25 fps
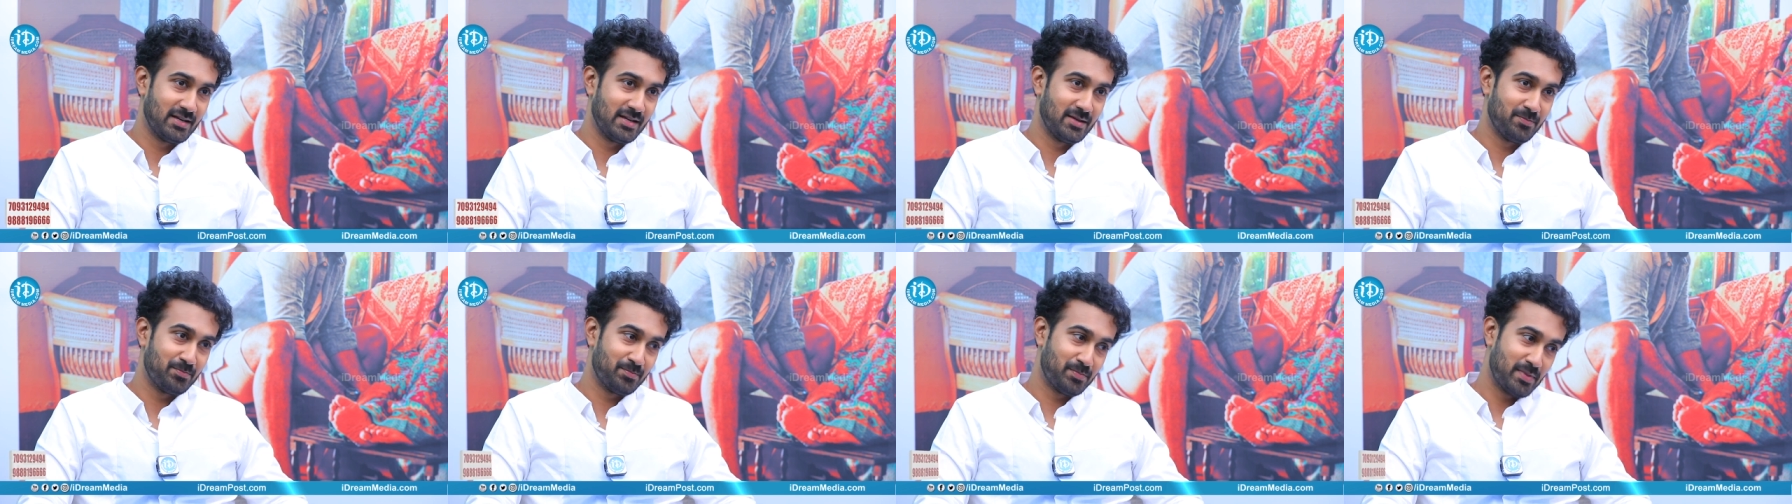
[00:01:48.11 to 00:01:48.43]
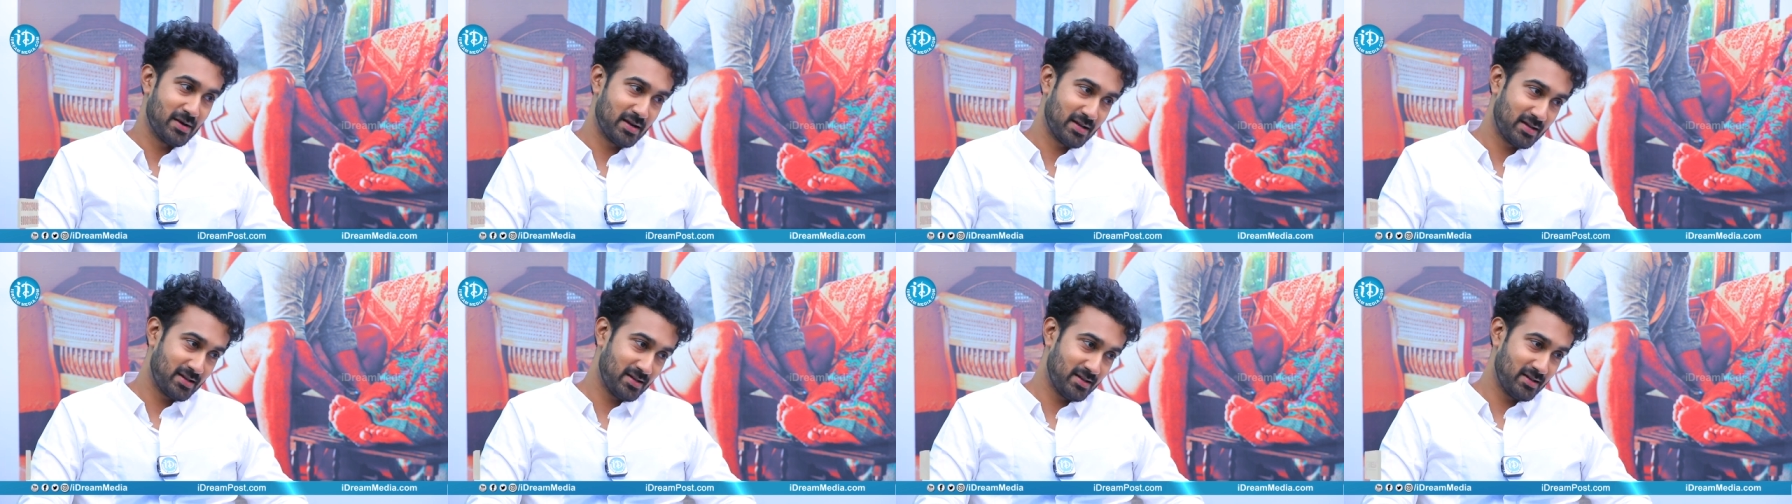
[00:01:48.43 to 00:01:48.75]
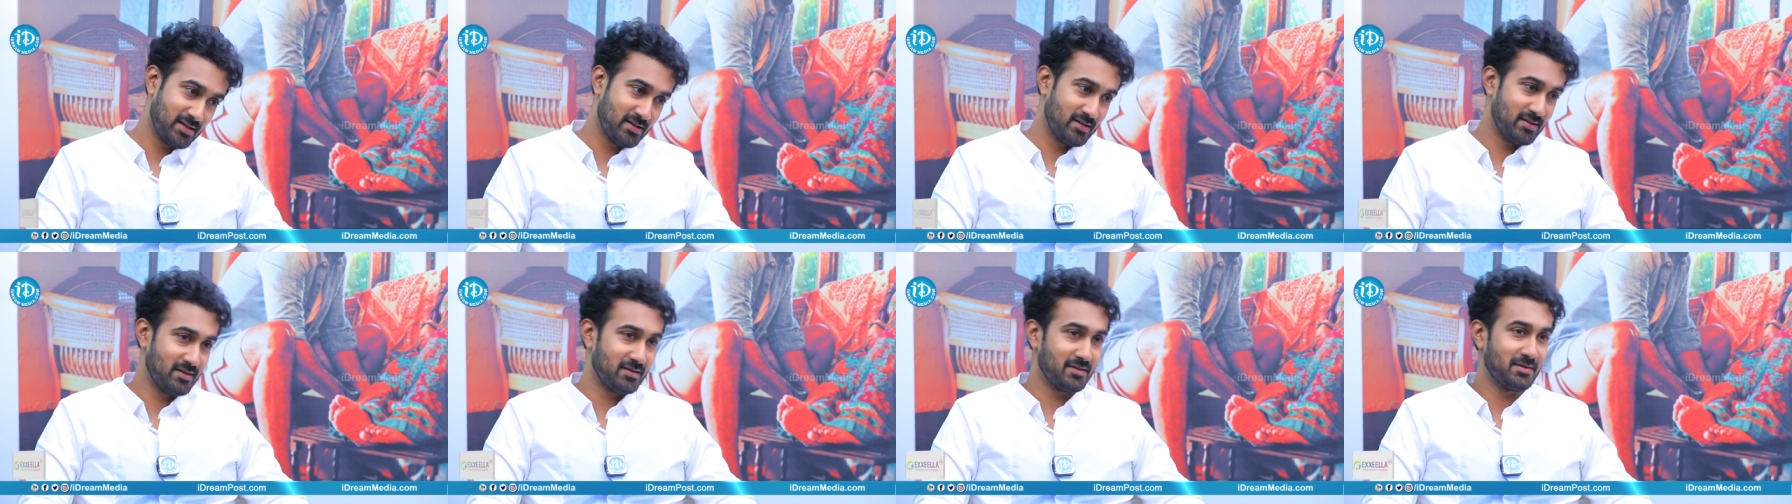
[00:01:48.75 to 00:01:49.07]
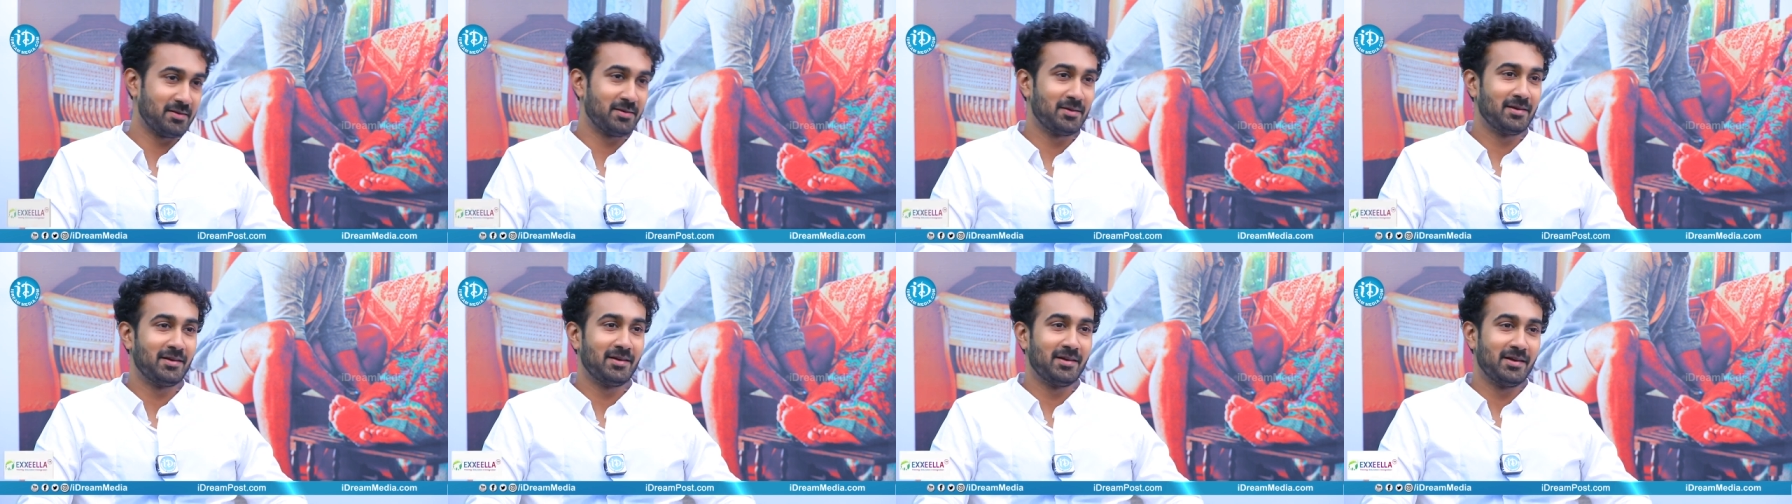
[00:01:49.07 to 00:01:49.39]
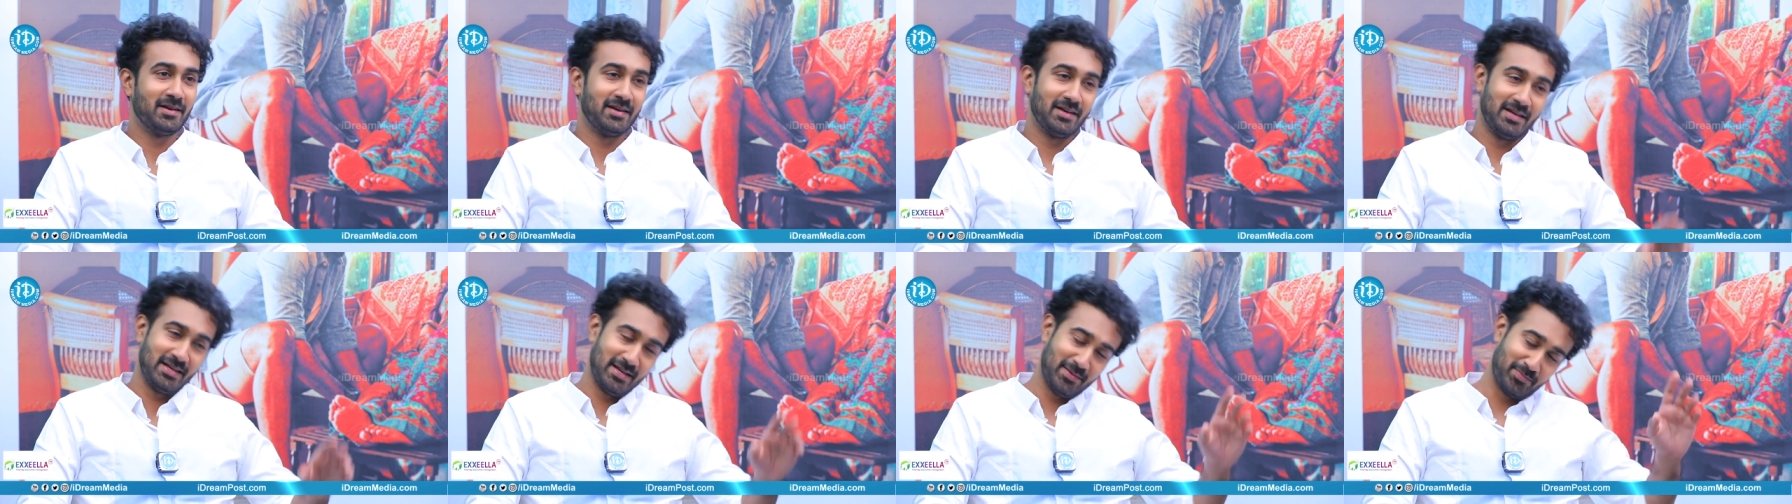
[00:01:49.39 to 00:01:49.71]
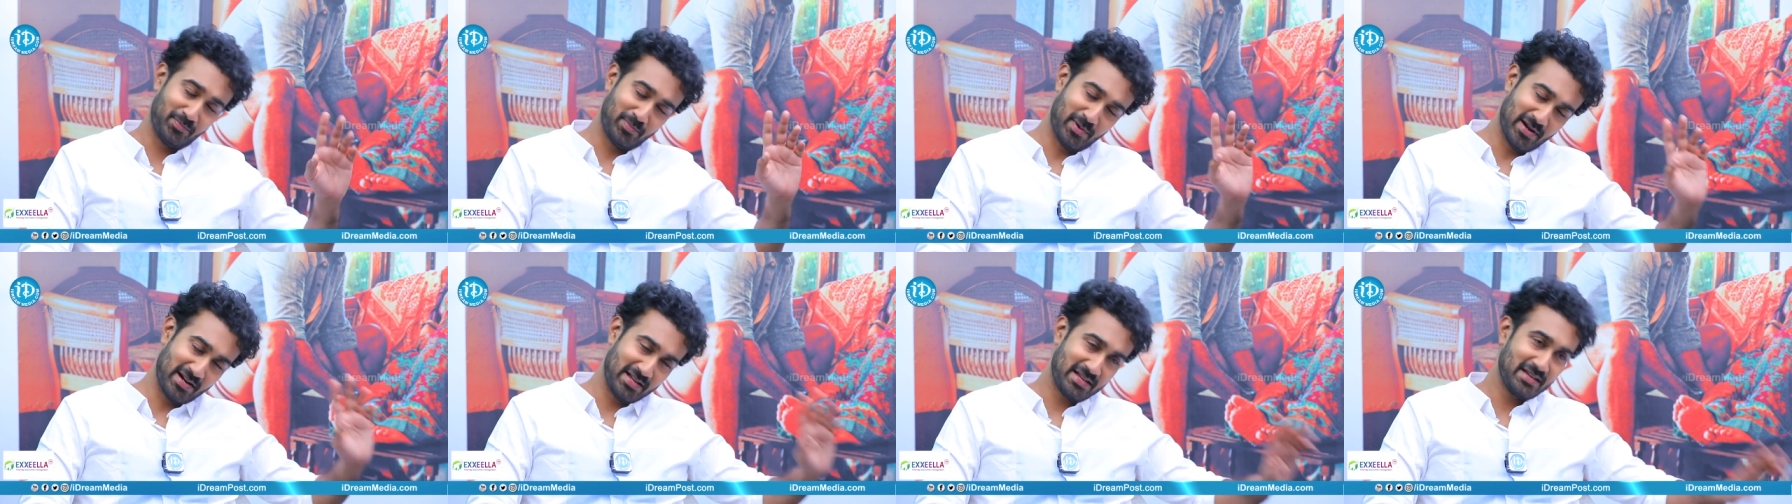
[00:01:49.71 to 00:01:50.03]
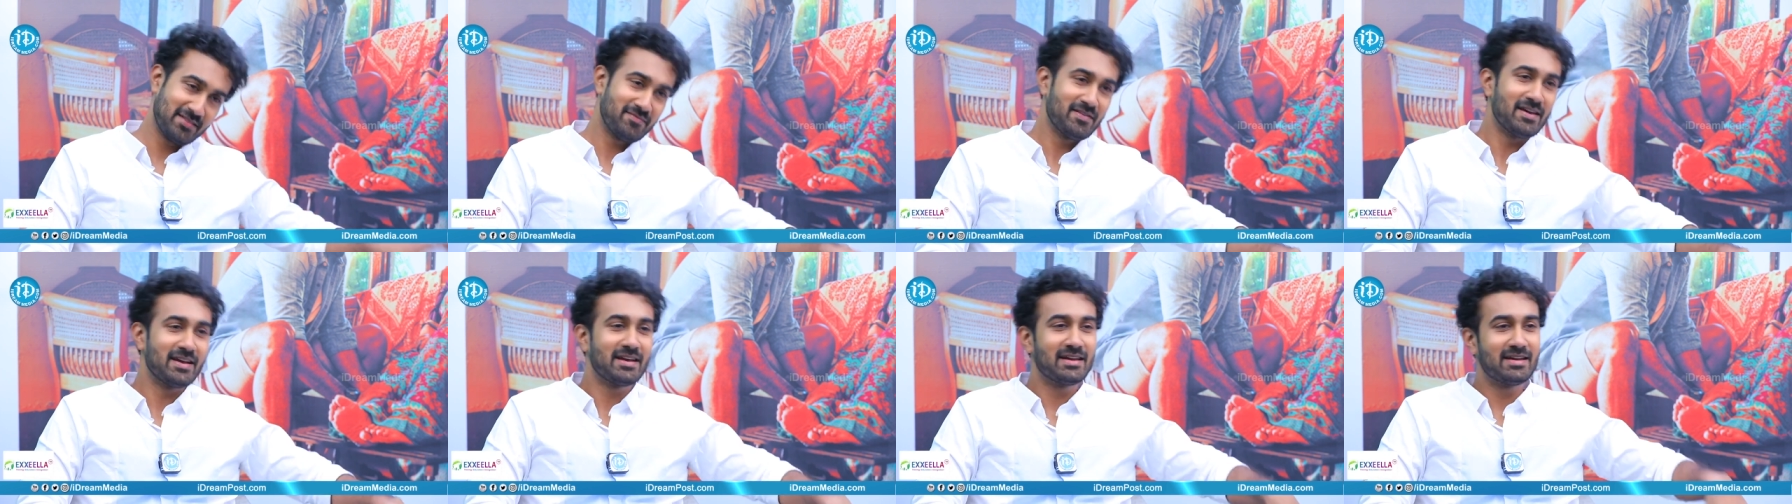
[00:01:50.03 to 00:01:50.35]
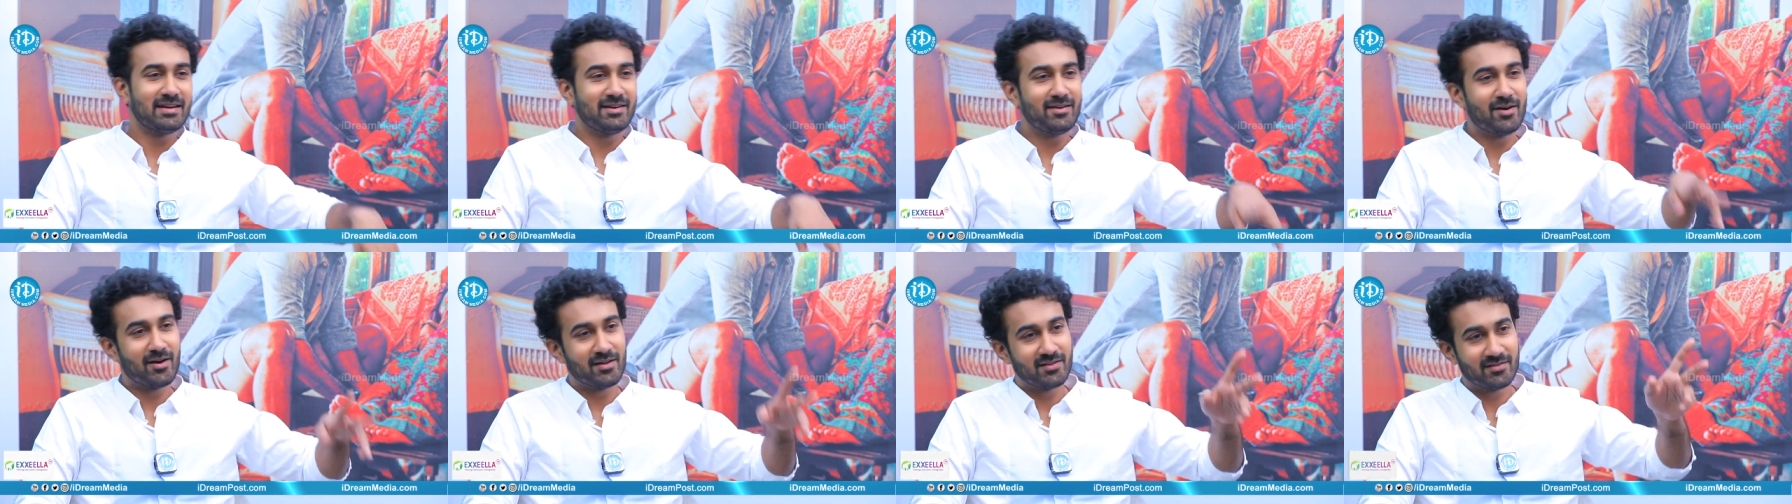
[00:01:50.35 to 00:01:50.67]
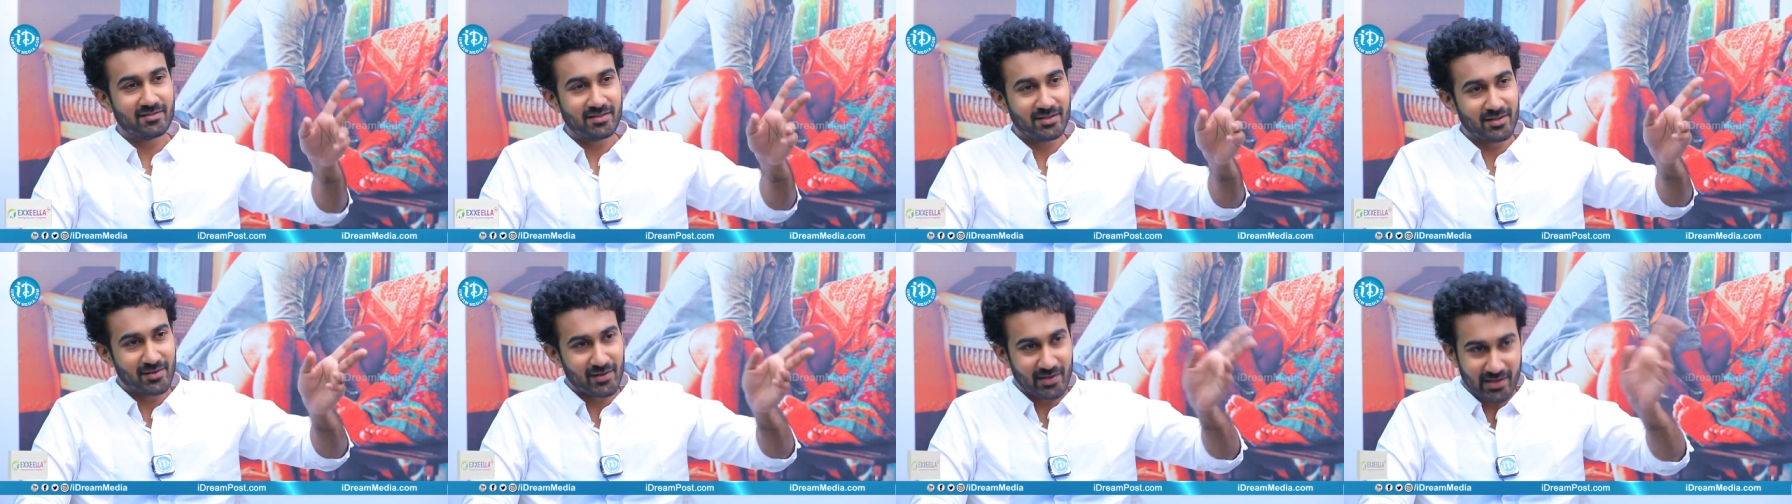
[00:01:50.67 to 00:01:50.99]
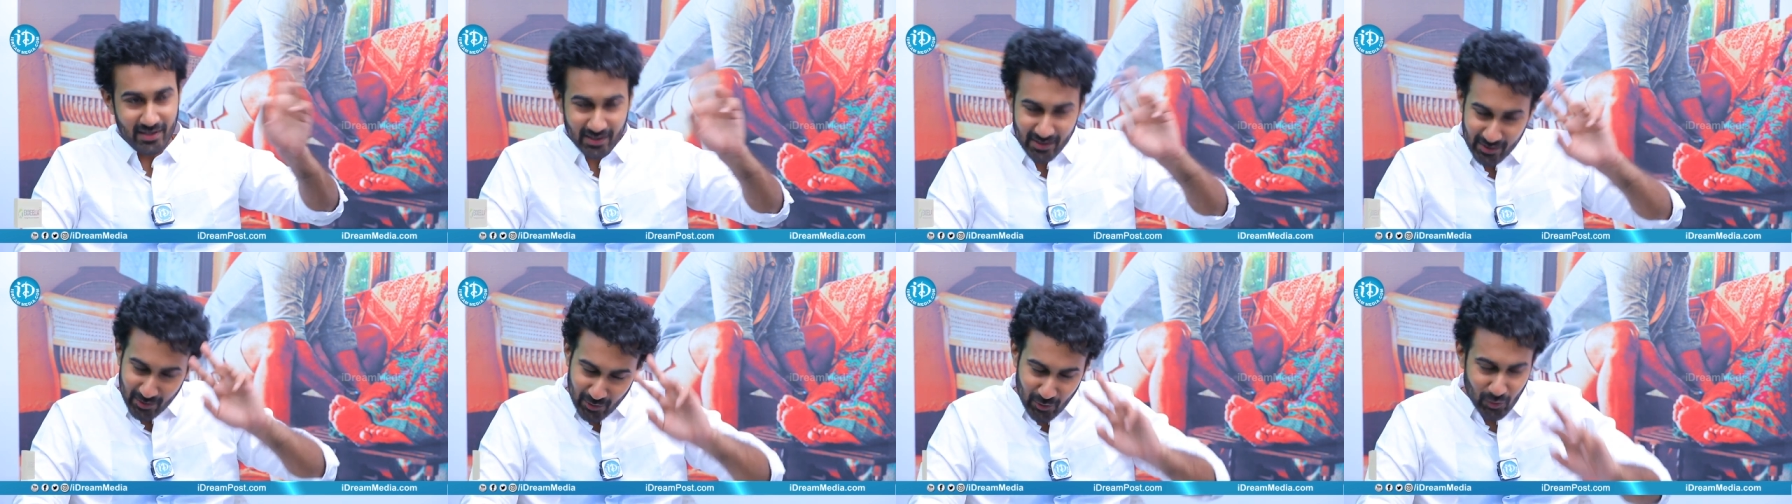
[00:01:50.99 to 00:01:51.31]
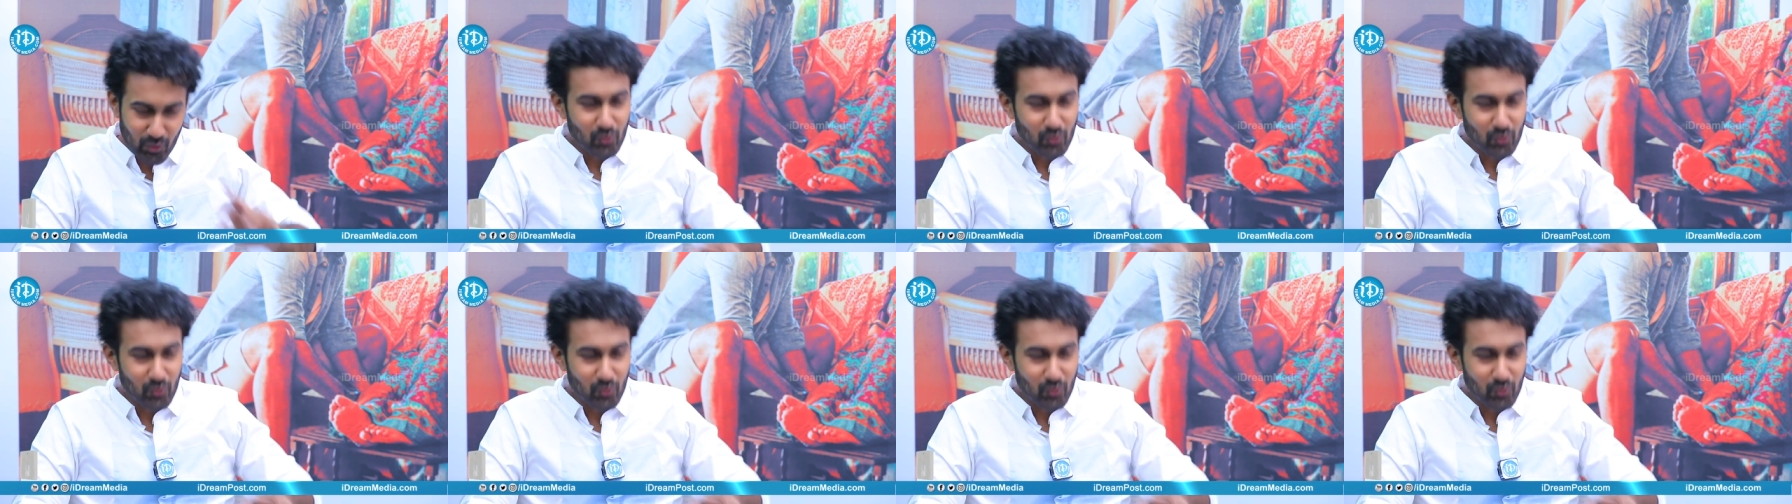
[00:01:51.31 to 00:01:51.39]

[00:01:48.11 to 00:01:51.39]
ఇప్పటికీ ఇప్పటికీ వెంకీ డాన్ సినిమా అనేది